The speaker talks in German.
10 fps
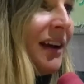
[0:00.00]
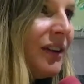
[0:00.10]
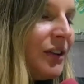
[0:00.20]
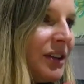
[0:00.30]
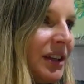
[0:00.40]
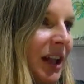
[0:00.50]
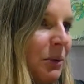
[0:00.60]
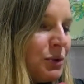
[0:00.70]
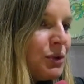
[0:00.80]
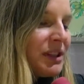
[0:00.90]
Und ich
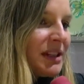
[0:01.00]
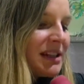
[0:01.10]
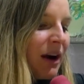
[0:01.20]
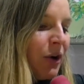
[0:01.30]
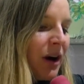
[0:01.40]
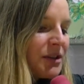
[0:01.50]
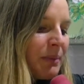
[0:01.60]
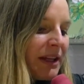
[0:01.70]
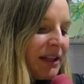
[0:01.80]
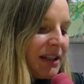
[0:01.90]
glaube, so ist das auch. Also
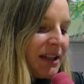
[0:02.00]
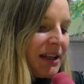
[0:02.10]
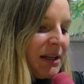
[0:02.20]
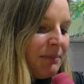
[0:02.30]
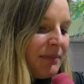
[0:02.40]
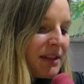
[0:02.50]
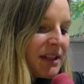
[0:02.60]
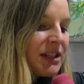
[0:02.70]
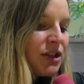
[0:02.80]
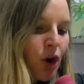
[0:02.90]
meine Kinder lieben
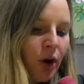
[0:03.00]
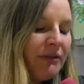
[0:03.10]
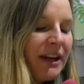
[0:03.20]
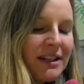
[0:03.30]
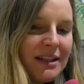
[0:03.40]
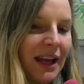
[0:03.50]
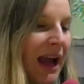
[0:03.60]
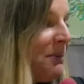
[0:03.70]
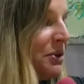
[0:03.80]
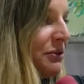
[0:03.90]
das schon, weil es sich
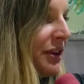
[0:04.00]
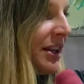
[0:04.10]
reimt und weil